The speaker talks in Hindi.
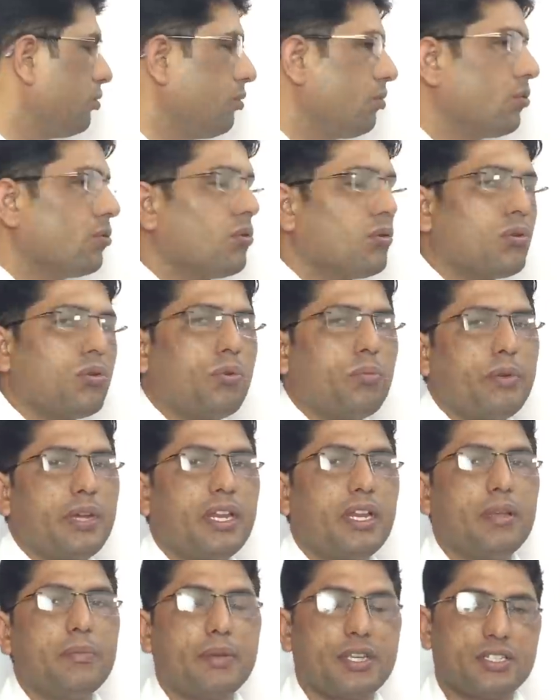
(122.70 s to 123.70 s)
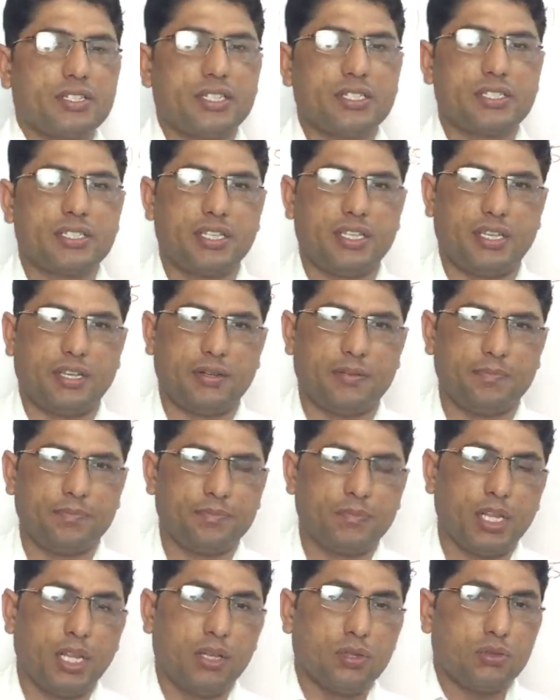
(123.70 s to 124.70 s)
लोगों को मैंने मैसेज किया
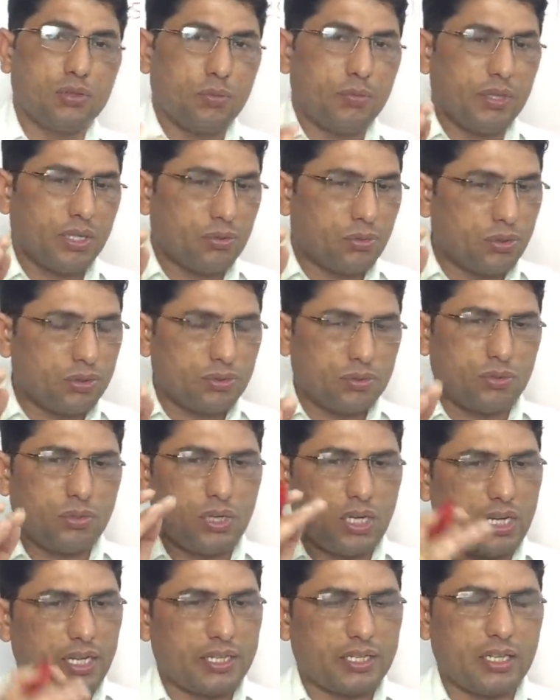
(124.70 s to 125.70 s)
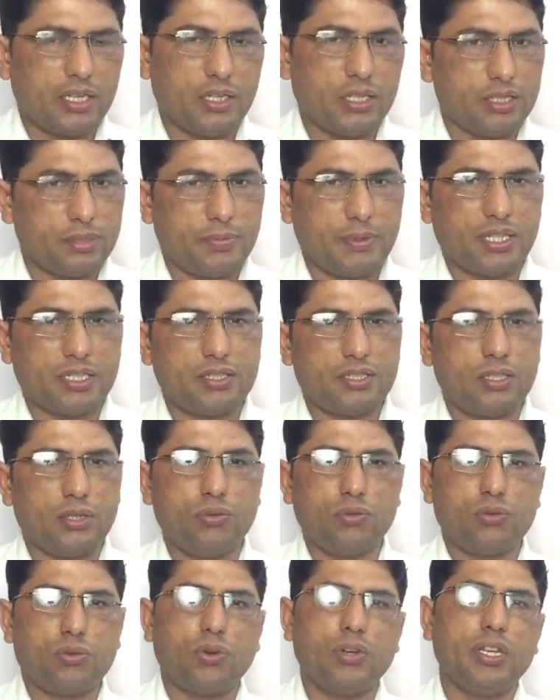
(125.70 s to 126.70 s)
तो मैं खुश तो हालांकि इस बात से
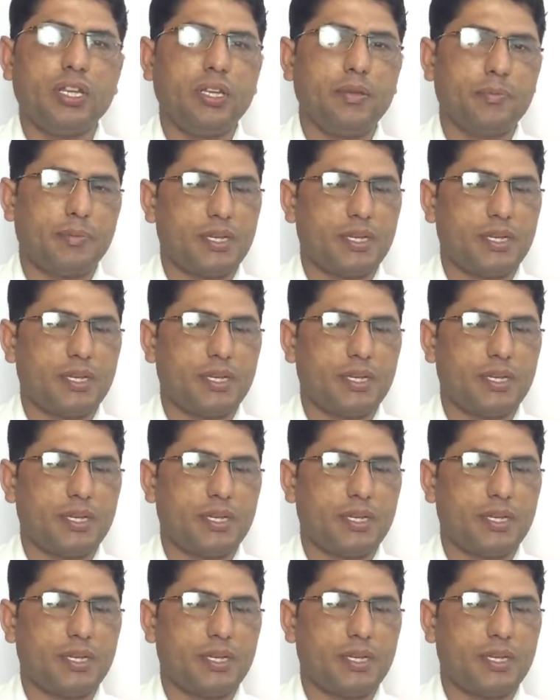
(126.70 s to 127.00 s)
हूँ कोई नहीं